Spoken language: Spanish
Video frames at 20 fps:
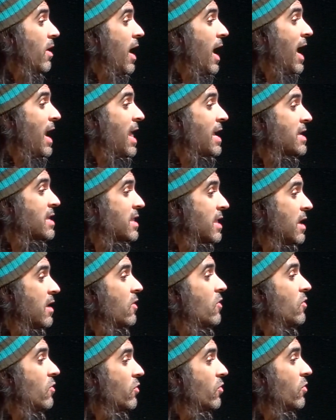a las
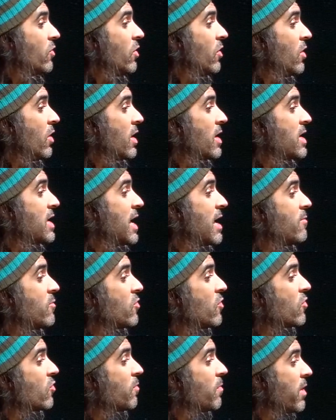telcos que
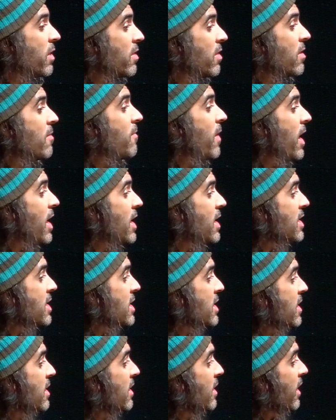seamos los principales